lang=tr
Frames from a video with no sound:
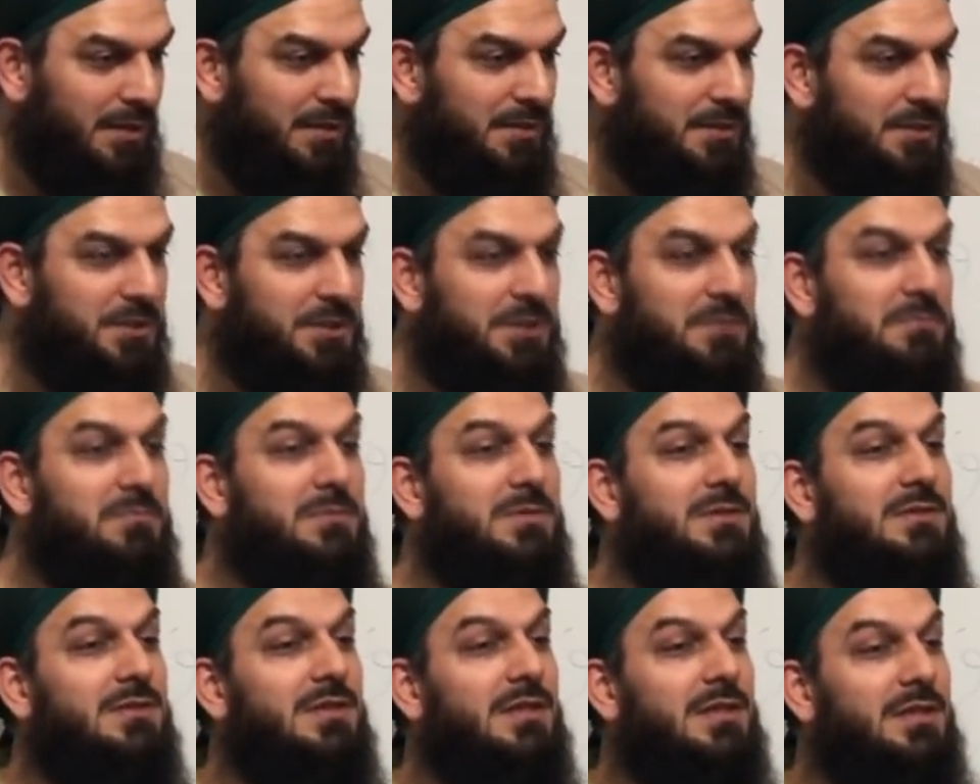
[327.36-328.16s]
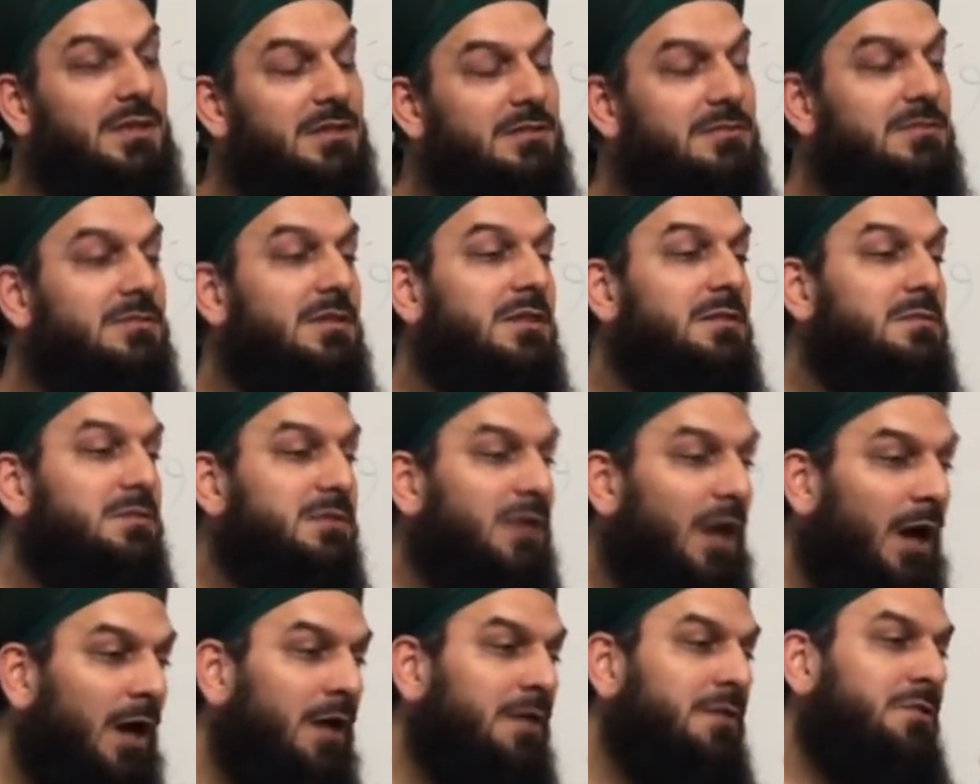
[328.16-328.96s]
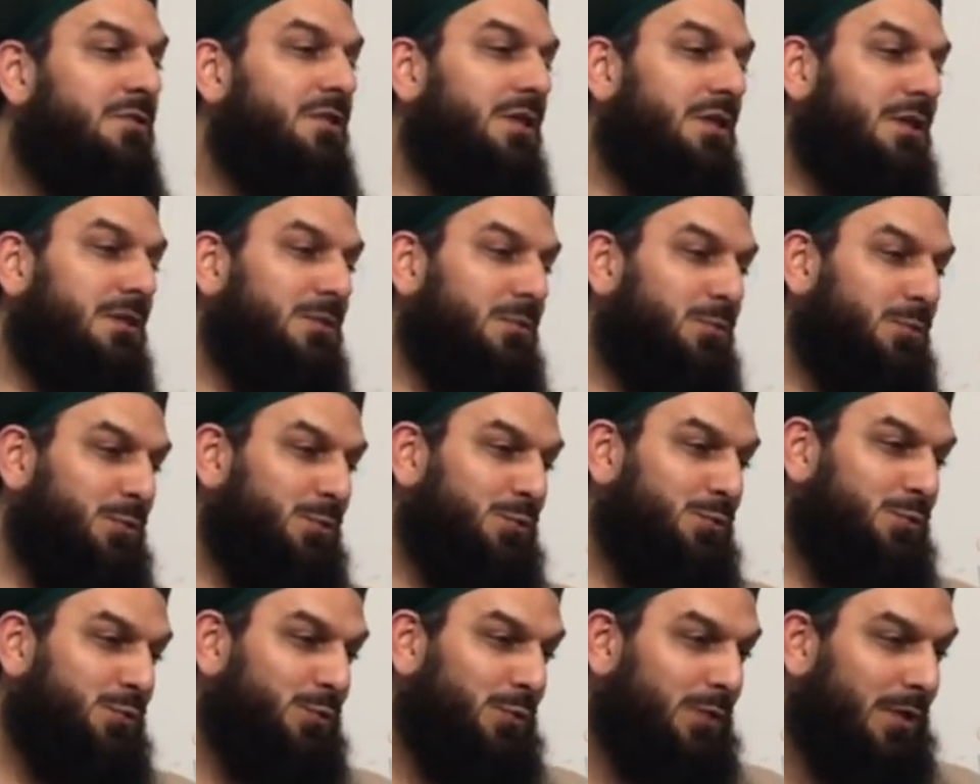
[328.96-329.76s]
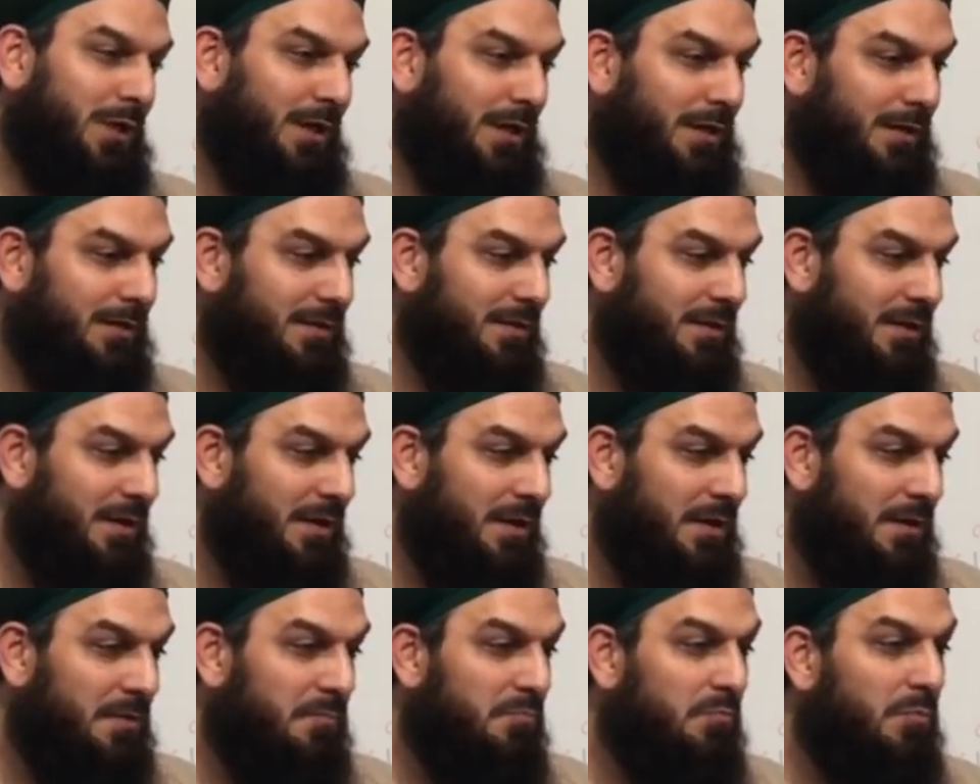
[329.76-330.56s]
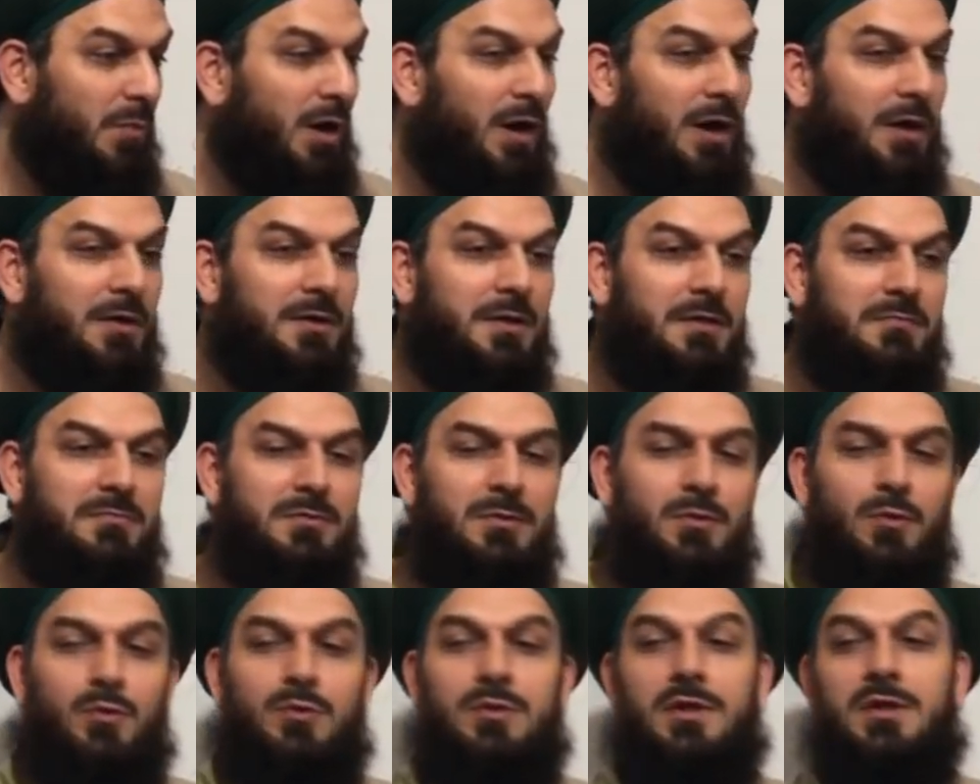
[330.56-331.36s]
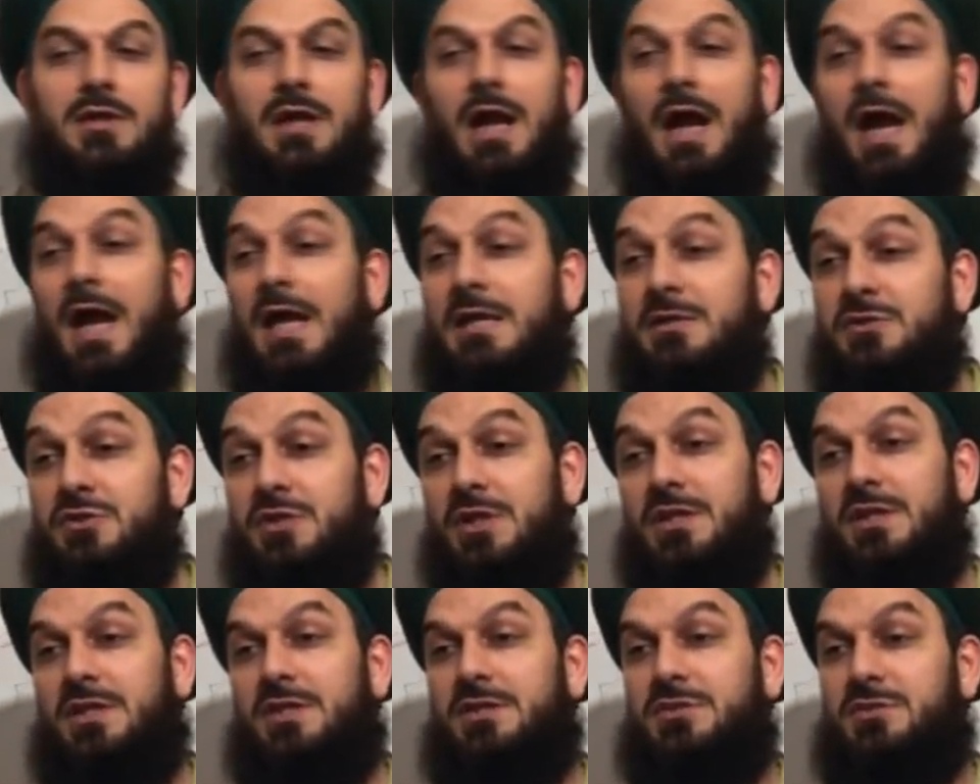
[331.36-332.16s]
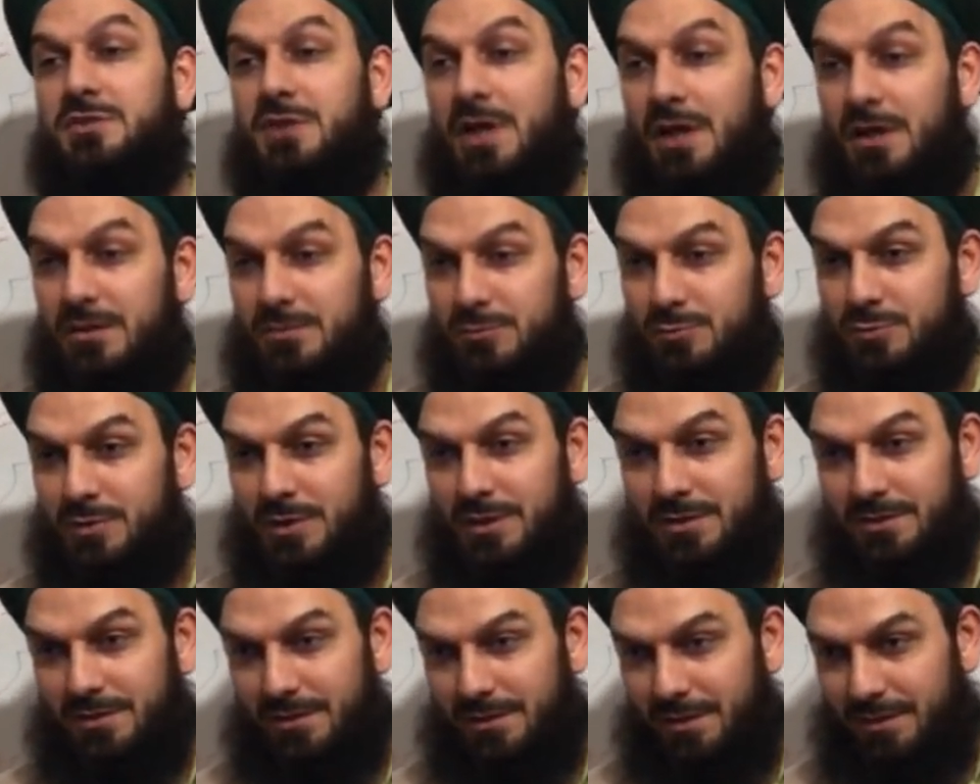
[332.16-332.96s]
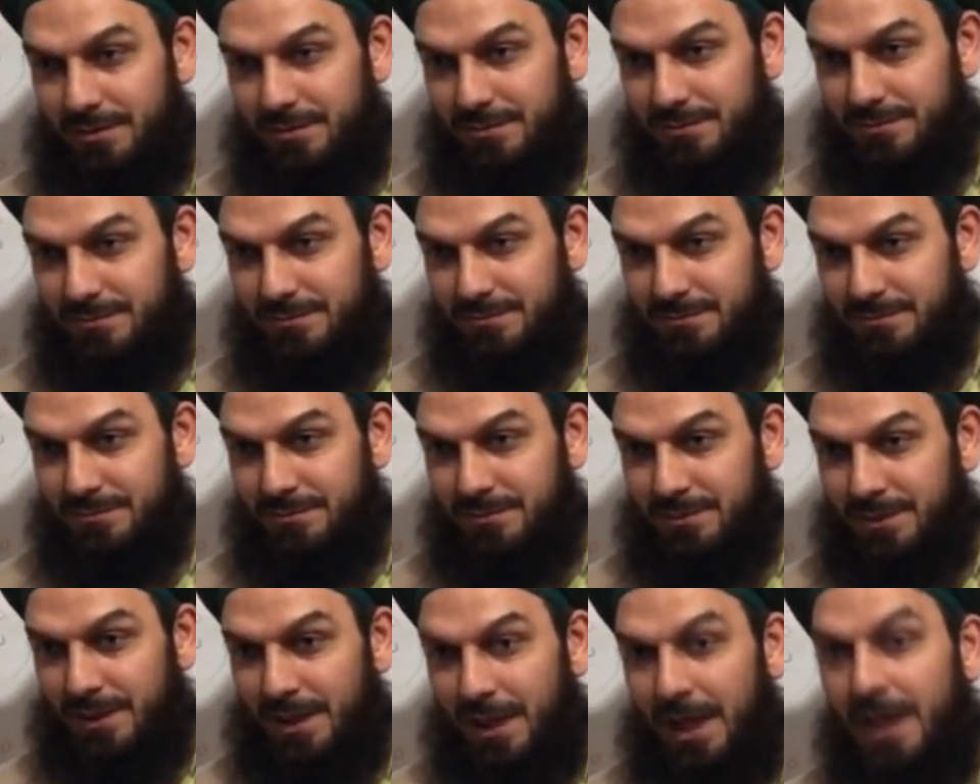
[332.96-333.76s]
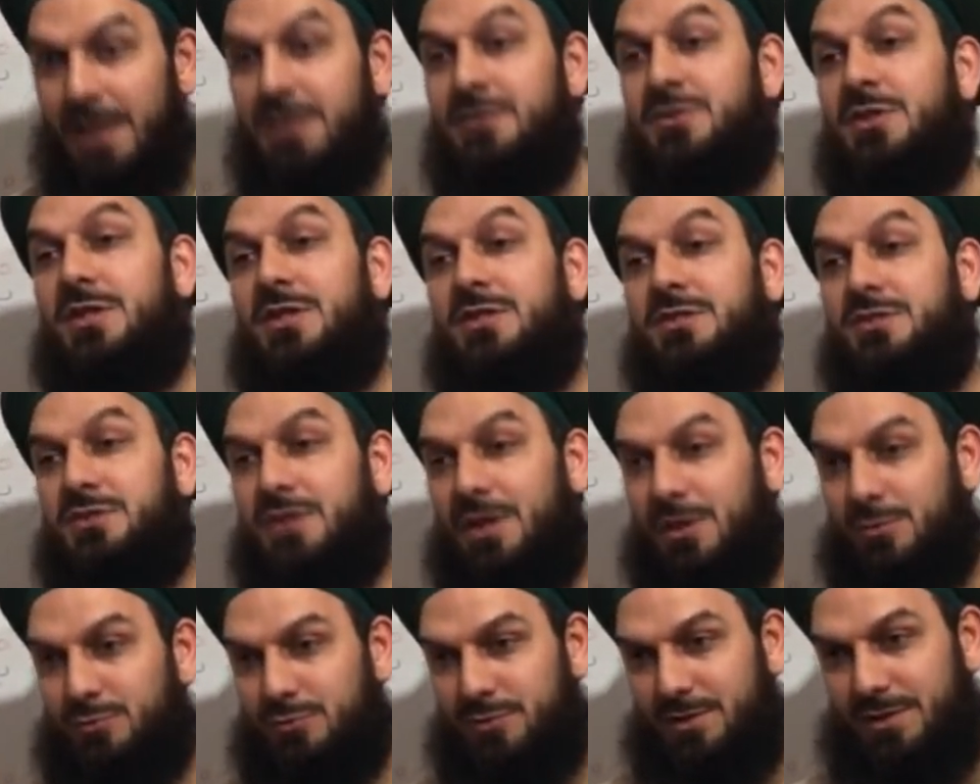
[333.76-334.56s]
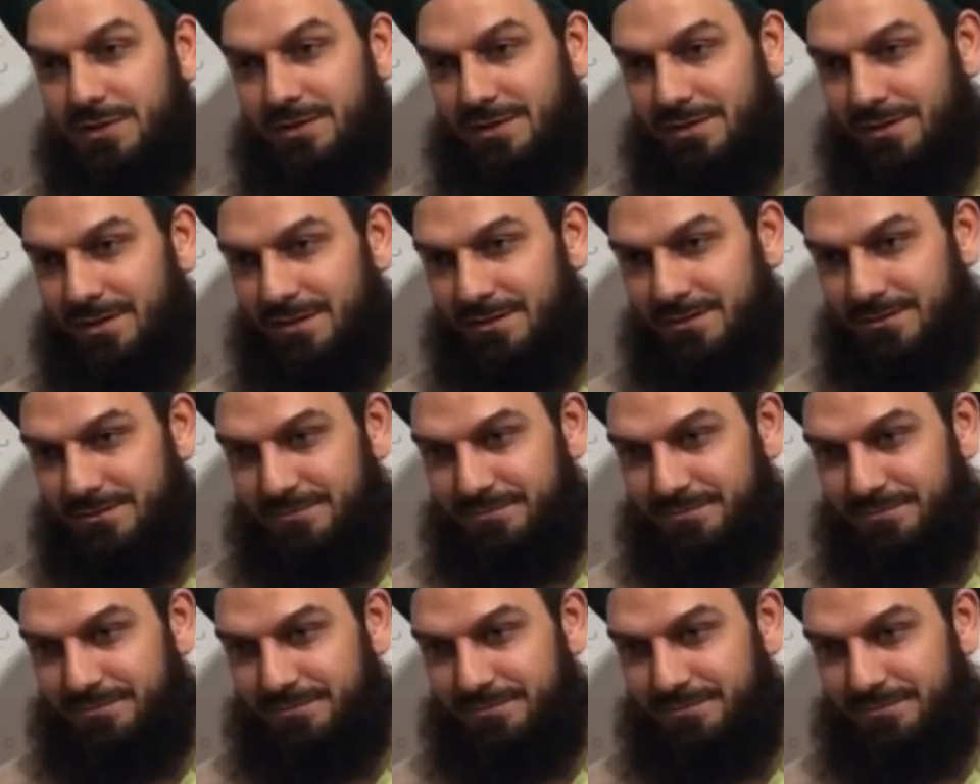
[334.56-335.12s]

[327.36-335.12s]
şimdi de insanımız aynı şekilde konuşuyor yani. Manevi olan her şey inkar üzerineler. Her şey inkar üzerineler.